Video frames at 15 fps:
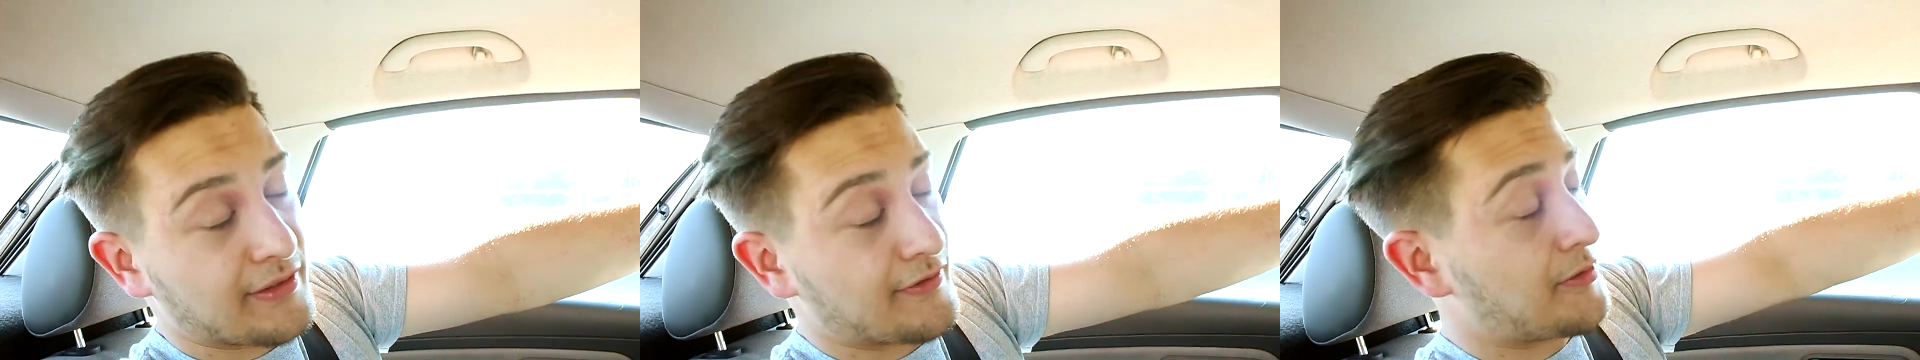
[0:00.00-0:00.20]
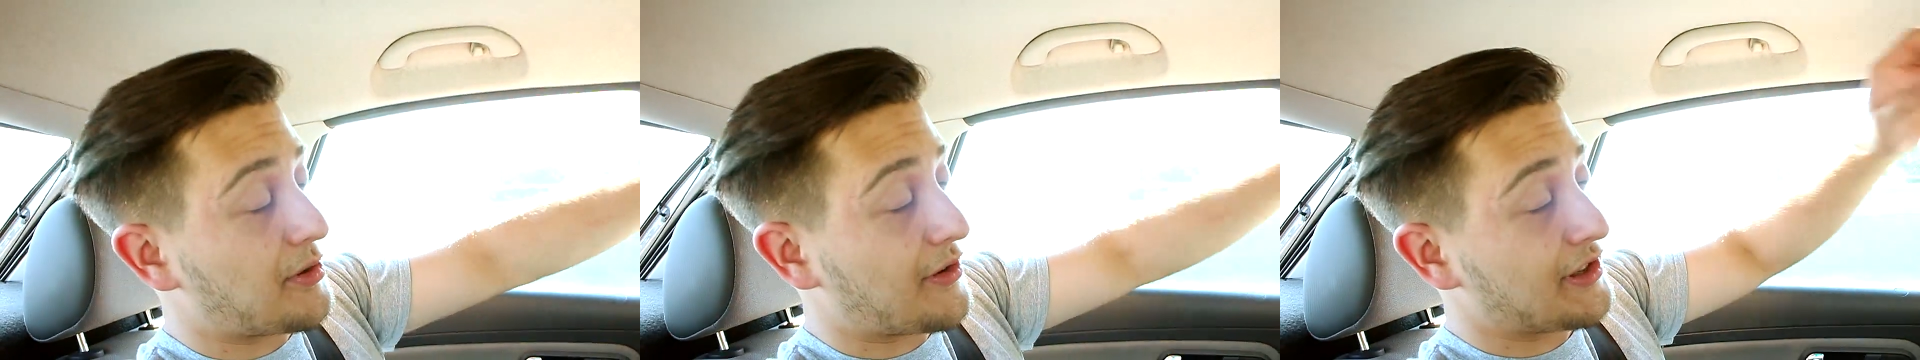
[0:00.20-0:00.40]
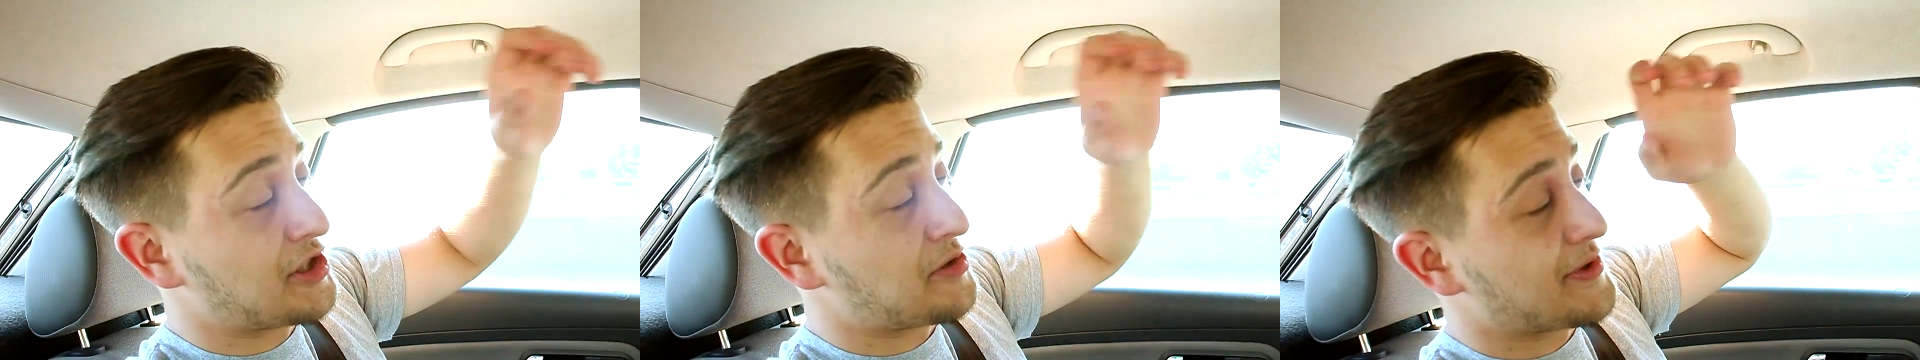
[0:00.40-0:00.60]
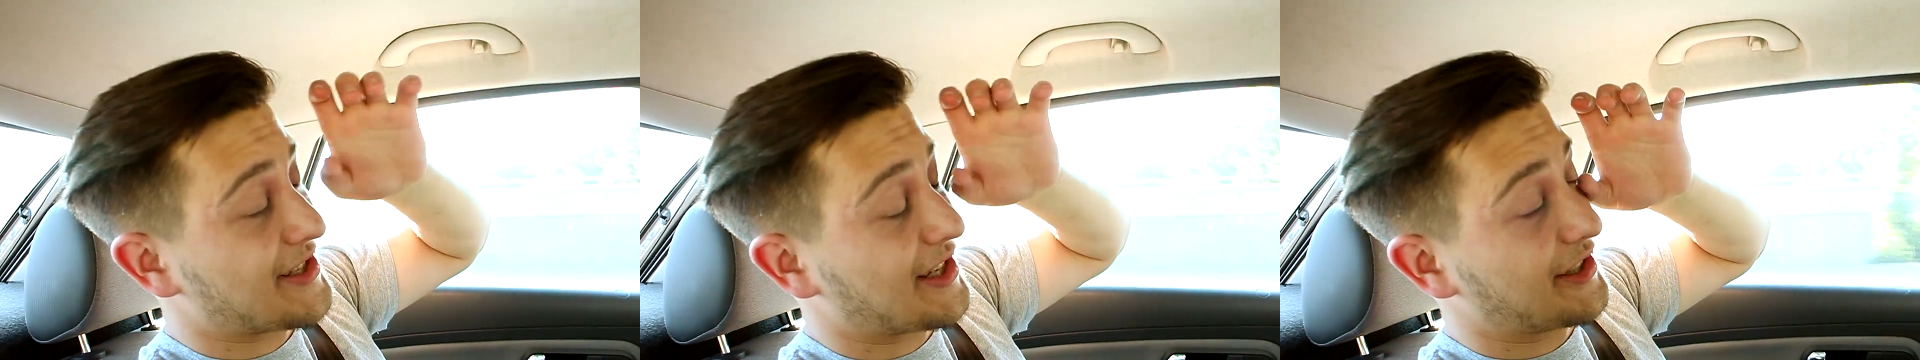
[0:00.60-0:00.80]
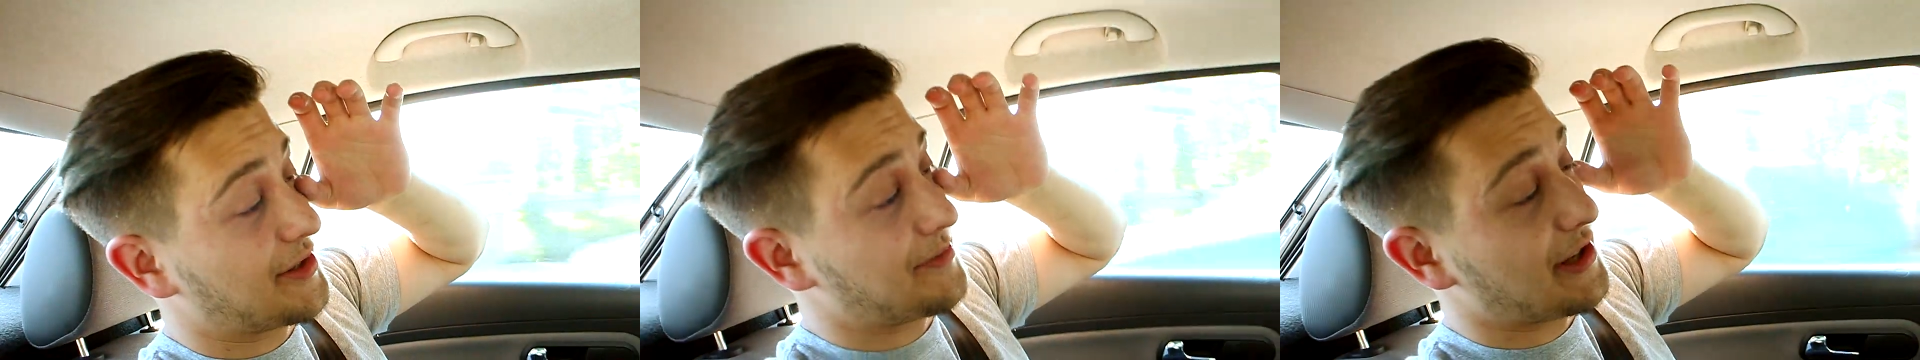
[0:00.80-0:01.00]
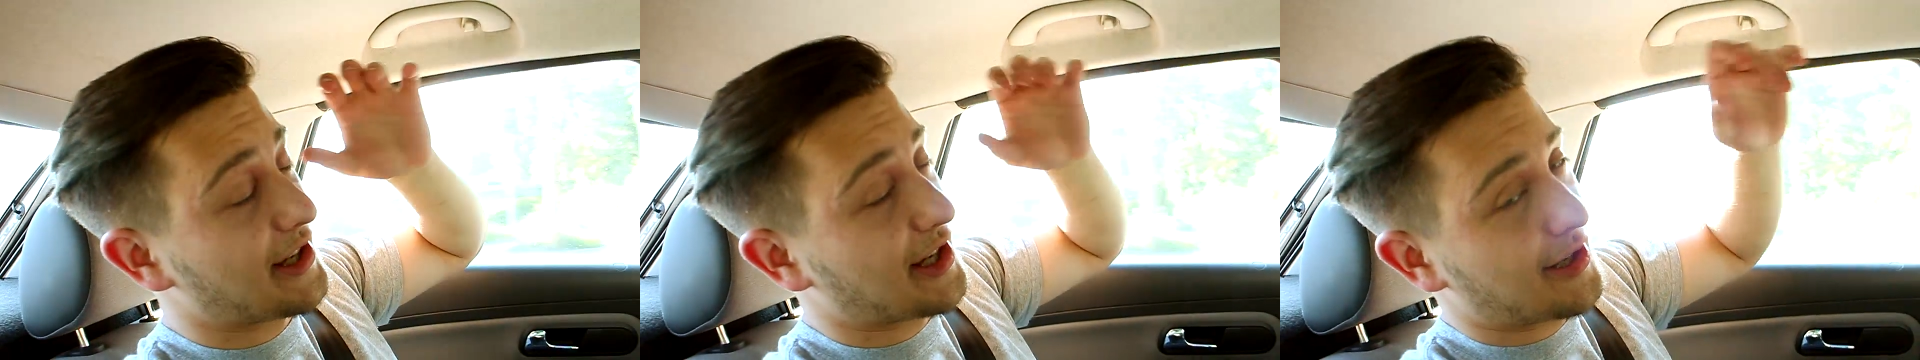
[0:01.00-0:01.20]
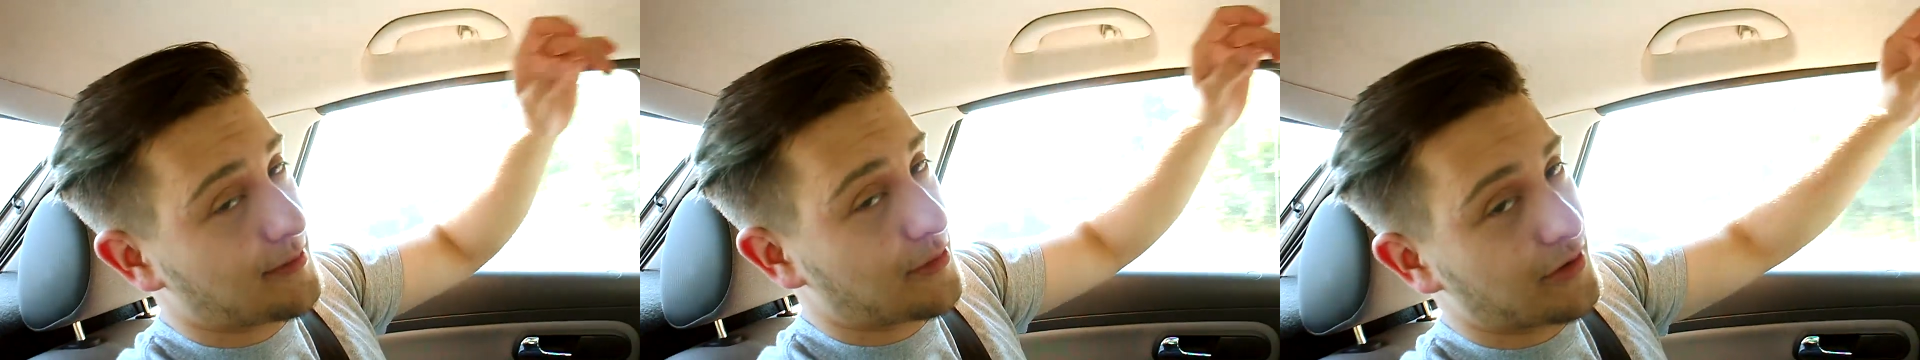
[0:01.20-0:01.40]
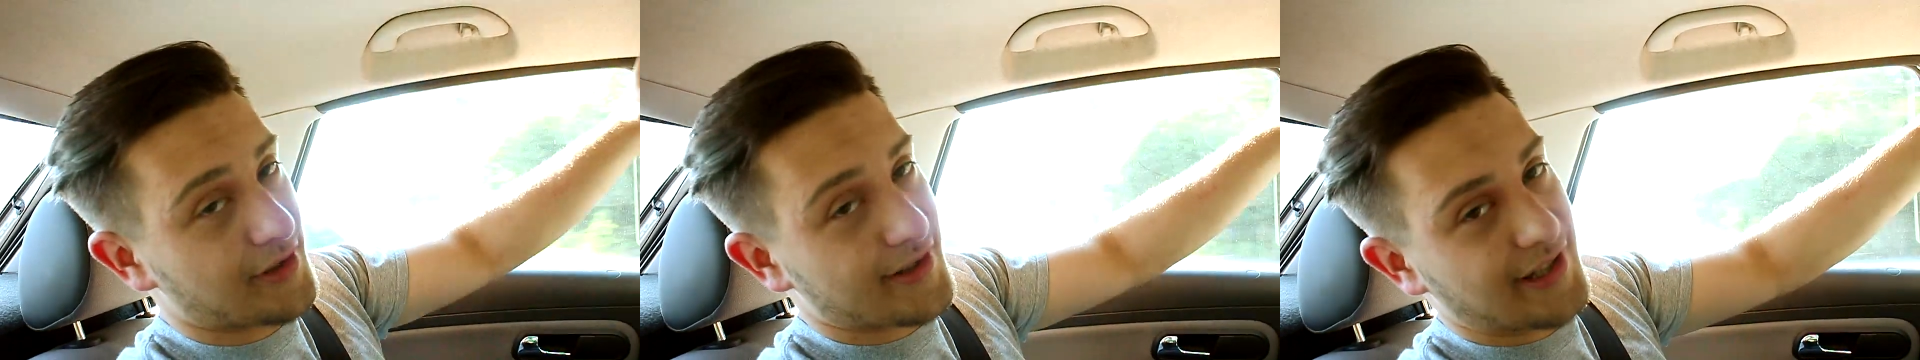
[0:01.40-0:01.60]
wyprowadzić mnie z akademika,
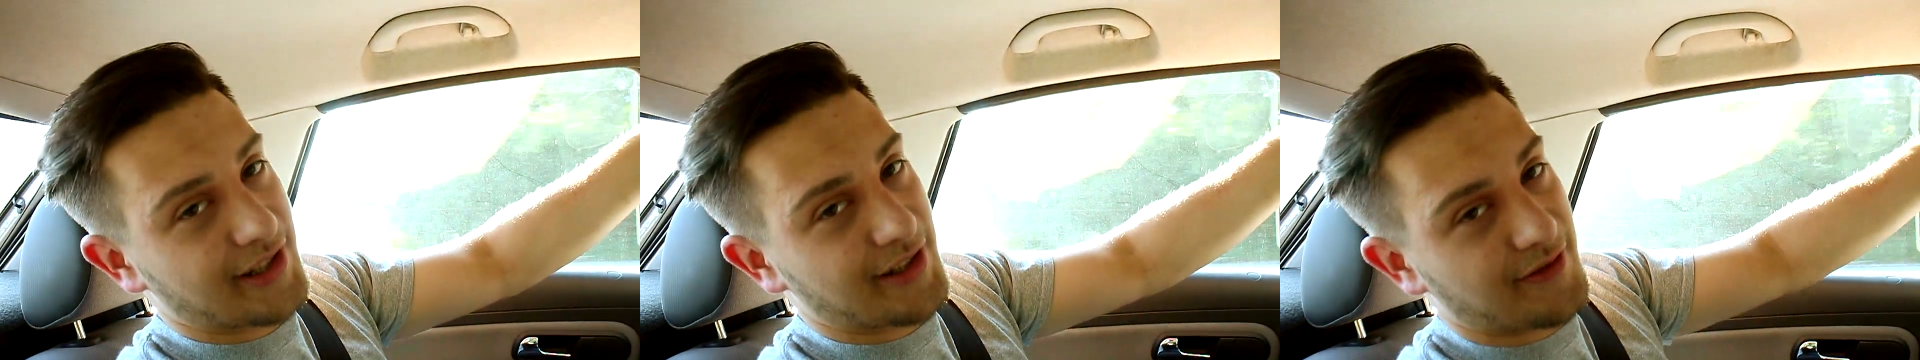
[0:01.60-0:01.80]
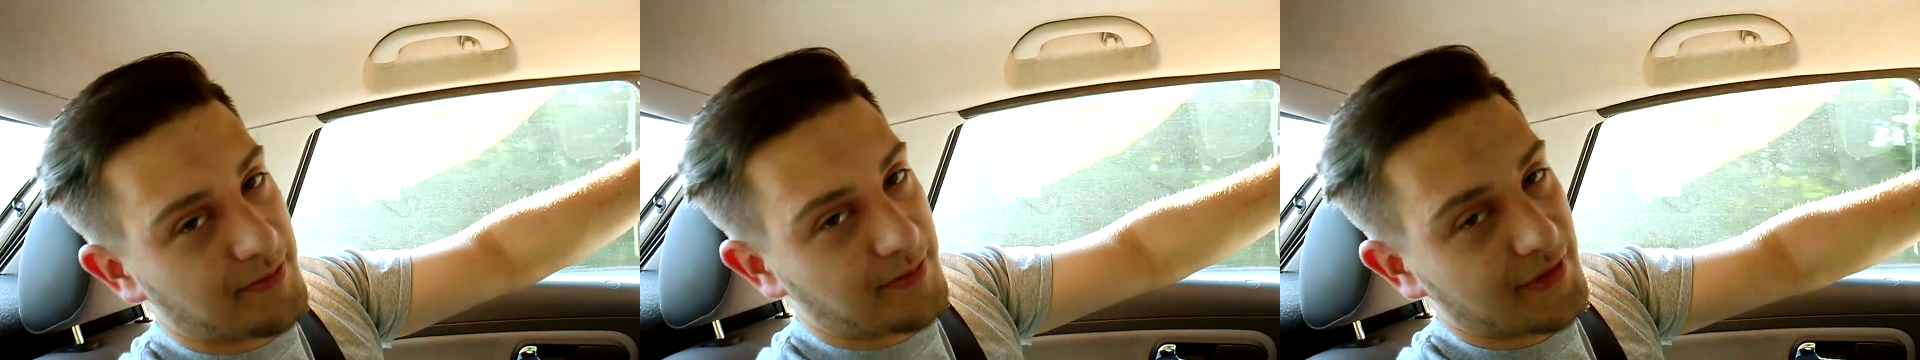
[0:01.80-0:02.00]
bo Srał. niestety...